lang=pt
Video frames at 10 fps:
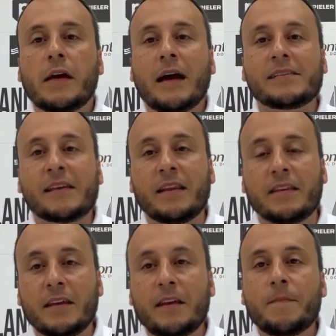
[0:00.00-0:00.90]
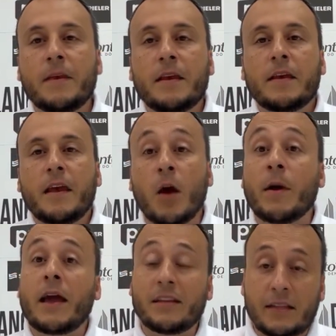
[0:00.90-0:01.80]
a Série D é
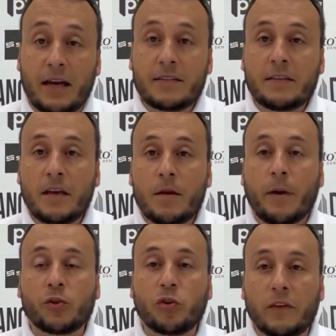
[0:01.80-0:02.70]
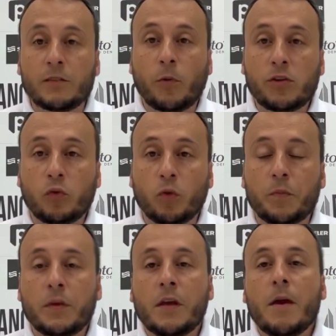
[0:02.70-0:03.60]
uma realidade para o Joinville Esporte Clube.